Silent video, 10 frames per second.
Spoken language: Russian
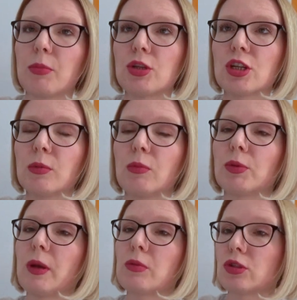Почему?
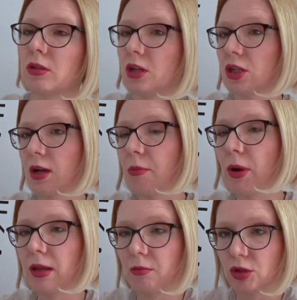Потому что наша
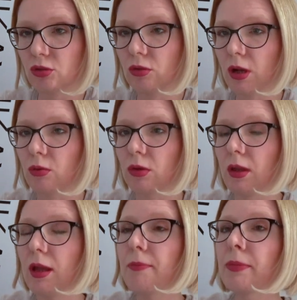компания
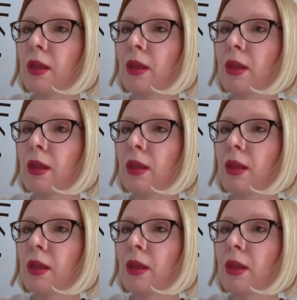международная,